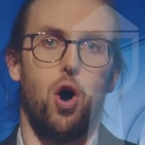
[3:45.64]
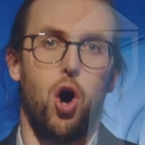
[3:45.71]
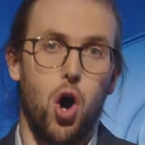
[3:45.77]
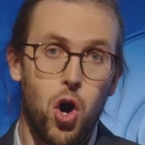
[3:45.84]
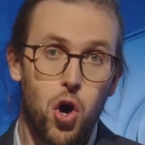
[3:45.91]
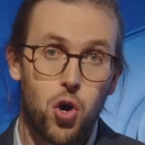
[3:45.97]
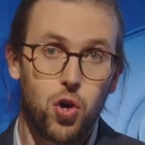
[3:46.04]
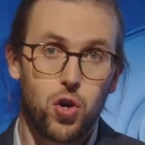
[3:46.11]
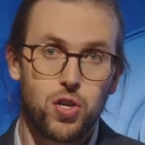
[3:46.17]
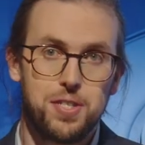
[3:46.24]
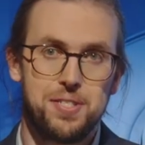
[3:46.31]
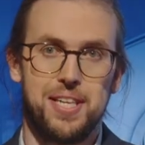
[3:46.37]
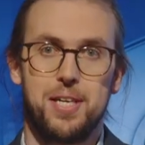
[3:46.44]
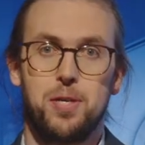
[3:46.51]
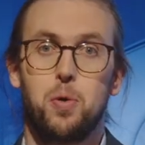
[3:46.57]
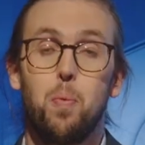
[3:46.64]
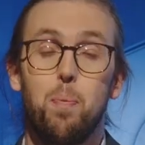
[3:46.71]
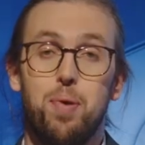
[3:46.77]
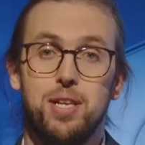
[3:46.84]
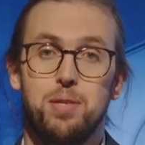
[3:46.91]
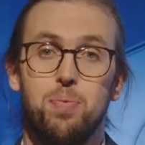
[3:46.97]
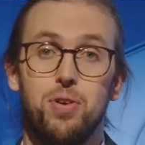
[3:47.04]
Or, c'est
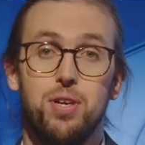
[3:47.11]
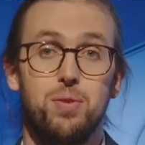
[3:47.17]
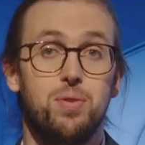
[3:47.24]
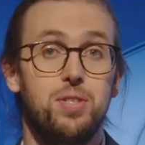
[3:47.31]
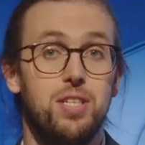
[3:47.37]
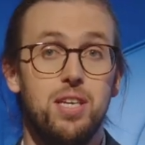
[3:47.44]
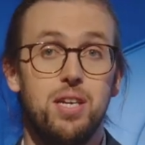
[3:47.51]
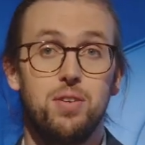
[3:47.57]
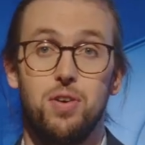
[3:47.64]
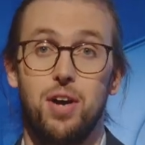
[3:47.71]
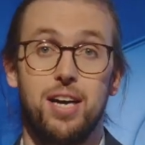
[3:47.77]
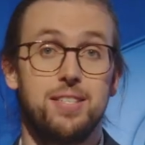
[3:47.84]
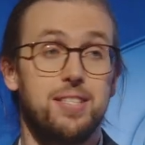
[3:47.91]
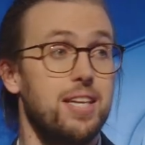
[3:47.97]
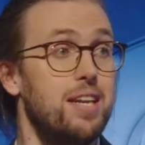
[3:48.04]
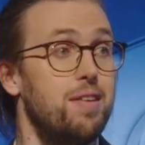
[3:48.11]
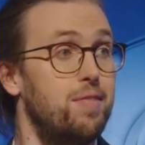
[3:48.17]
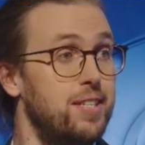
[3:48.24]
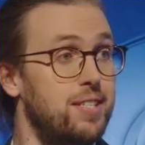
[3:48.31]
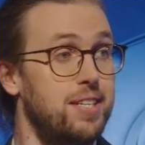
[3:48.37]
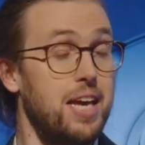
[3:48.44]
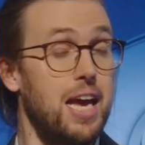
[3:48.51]
complètement inutile de rincer les
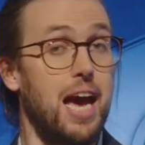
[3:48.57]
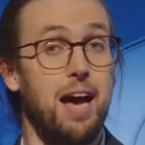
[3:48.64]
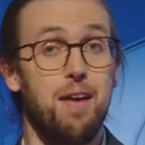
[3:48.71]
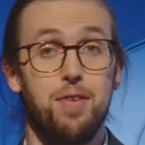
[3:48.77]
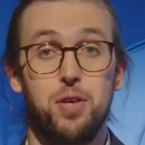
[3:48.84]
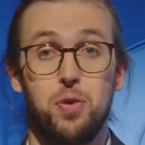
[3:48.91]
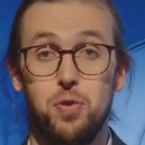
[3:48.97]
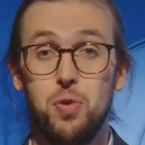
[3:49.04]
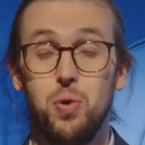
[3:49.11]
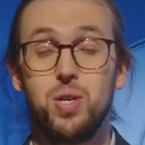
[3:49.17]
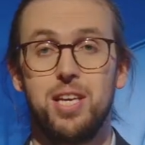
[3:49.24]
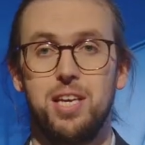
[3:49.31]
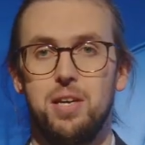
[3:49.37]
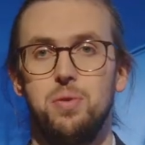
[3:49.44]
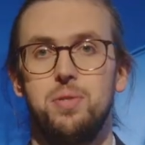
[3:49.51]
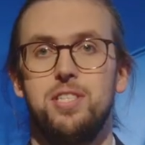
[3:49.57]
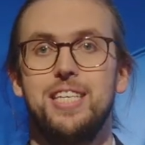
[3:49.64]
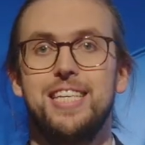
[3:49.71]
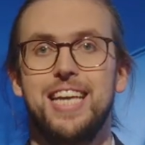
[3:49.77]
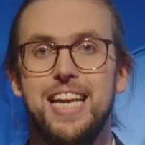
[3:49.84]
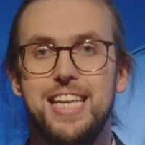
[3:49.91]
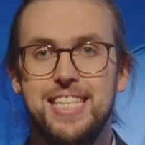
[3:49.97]
WC avec une eau qui est
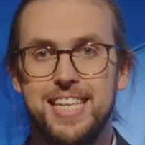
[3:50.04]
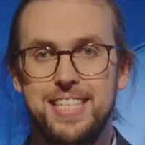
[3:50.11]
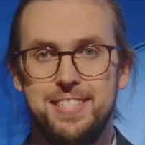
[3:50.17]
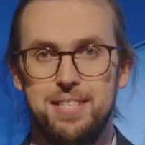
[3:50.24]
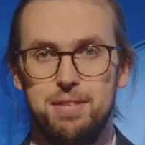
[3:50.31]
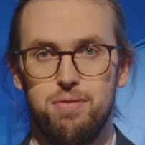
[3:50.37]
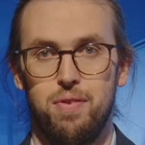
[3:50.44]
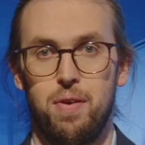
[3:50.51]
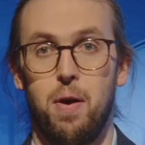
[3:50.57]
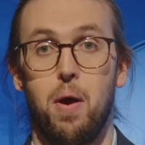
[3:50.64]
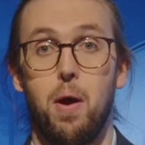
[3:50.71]
aussi qualitative.